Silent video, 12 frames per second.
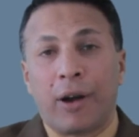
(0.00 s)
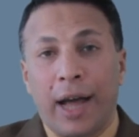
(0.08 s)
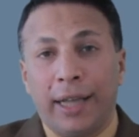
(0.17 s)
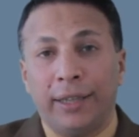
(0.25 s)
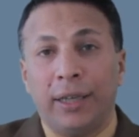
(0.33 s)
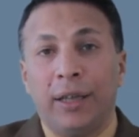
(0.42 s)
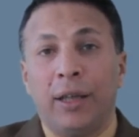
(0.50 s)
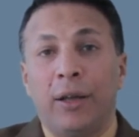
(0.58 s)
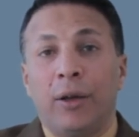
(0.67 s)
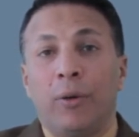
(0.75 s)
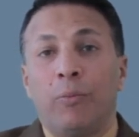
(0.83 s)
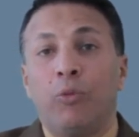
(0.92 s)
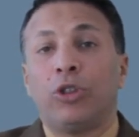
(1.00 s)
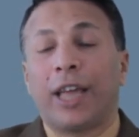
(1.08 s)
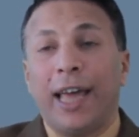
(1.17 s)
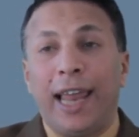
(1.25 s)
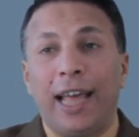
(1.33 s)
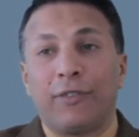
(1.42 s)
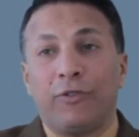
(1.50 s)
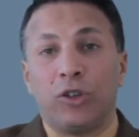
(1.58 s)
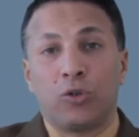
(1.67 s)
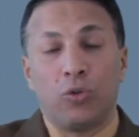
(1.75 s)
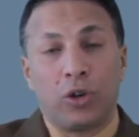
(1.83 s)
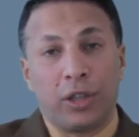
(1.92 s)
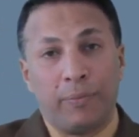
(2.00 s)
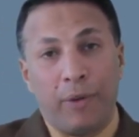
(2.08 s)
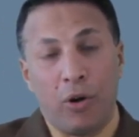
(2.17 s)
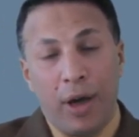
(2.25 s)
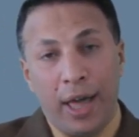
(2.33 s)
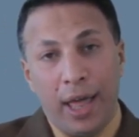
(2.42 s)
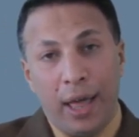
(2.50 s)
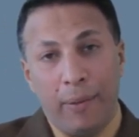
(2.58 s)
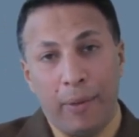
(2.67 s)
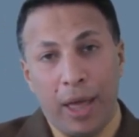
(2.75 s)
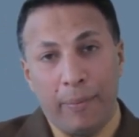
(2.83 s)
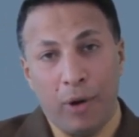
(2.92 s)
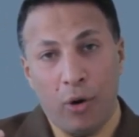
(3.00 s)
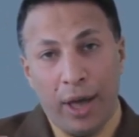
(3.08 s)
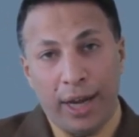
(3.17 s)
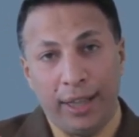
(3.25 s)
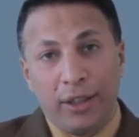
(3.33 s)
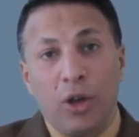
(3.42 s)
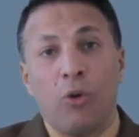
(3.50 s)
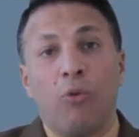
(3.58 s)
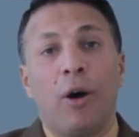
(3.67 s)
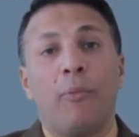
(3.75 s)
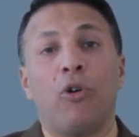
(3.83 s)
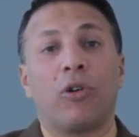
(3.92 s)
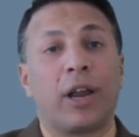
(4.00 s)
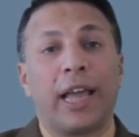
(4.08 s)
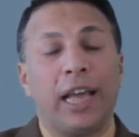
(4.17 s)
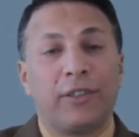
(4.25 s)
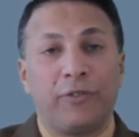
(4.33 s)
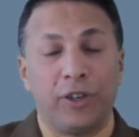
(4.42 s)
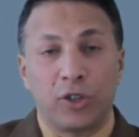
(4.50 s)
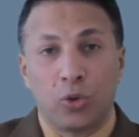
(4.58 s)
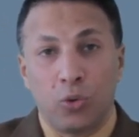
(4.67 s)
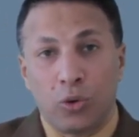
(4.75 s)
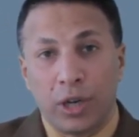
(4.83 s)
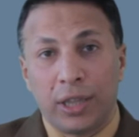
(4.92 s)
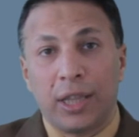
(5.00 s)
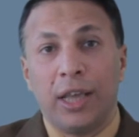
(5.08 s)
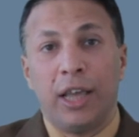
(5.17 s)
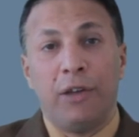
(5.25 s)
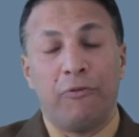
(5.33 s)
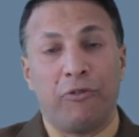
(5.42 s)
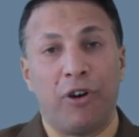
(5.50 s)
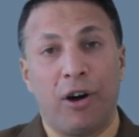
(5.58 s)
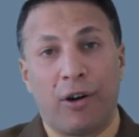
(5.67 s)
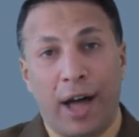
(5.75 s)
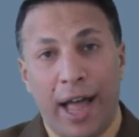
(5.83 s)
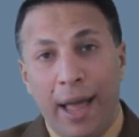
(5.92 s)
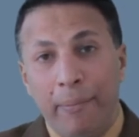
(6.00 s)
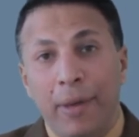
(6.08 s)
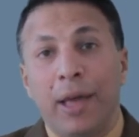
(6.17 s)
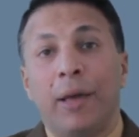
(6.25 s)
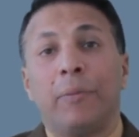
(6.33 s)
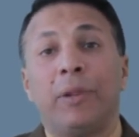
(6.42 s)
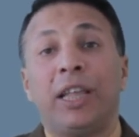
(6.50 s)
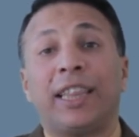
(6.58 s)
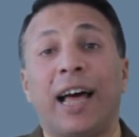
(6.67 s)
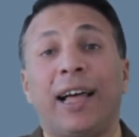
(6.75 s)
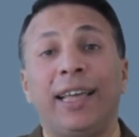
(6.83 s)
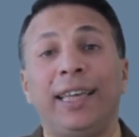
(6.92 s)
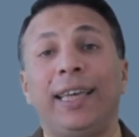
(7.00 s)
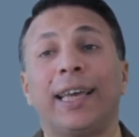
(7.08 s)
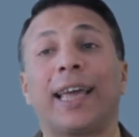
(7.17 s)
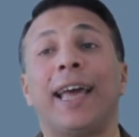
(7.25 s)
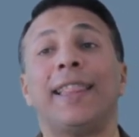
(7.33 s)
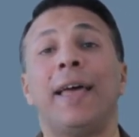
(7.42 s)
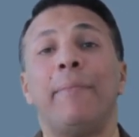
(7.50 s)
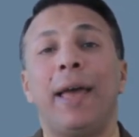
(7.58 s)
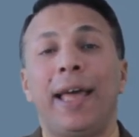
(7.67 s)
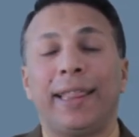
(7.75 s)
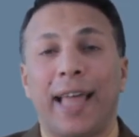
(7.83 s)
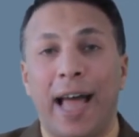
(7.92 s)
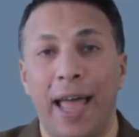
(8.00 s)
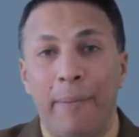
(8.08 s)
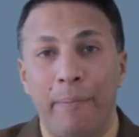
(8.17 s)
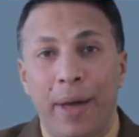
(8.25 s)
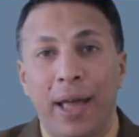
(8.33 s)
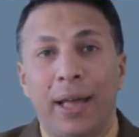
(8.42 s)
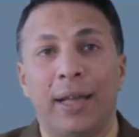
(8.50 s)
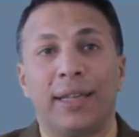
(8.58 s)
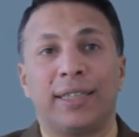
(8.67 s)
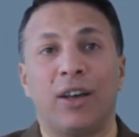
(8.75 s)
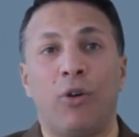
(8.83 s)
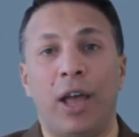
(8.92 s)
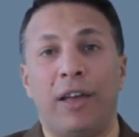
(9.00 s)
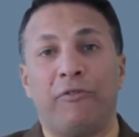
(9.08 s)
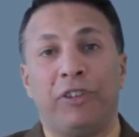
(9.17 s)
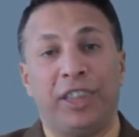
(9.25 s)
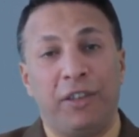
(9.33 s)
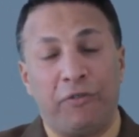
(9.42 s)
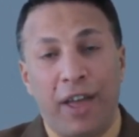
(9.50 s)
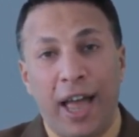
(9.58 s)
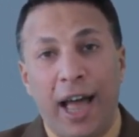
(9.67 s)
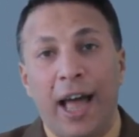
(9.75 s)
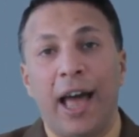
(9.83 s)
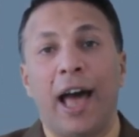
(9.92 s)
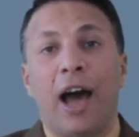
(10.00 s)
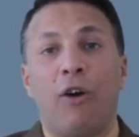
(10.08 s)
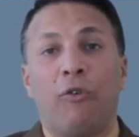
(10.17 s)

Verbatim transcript: عن مدخلات في صورة موارد ومخرجات في صورة إنفاق عام لتحقيق خدمات عامة سواء في الدفاع أو